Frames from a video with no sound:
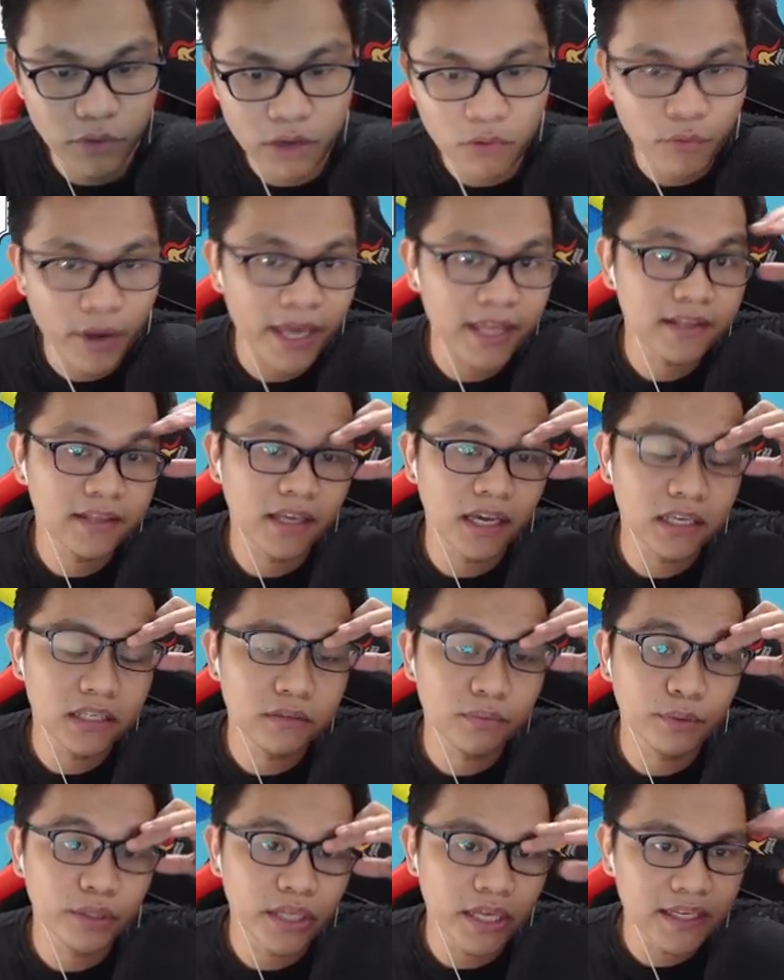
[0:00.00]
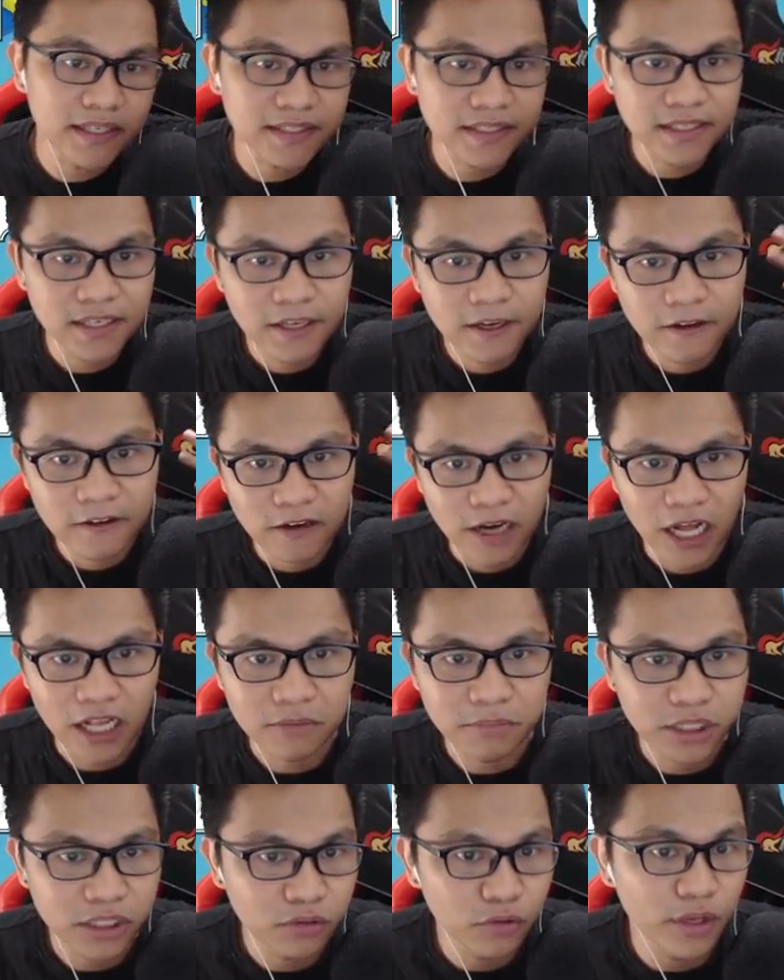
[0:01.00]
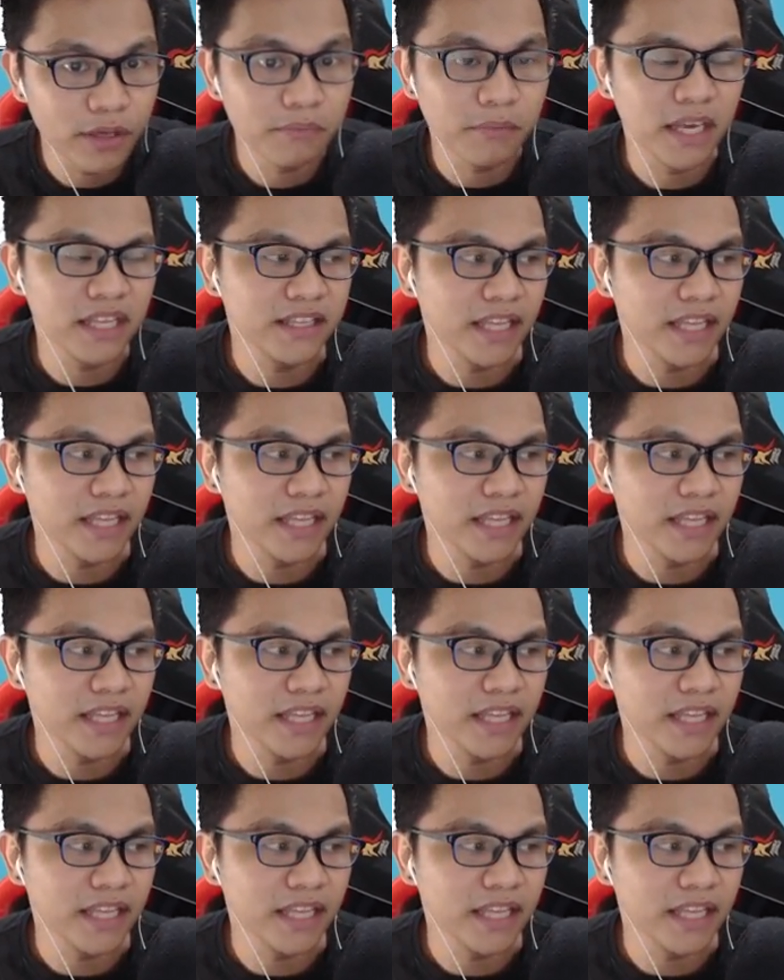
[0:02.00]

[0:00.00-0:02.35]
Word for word: wait, guys, for this, I'll be doing my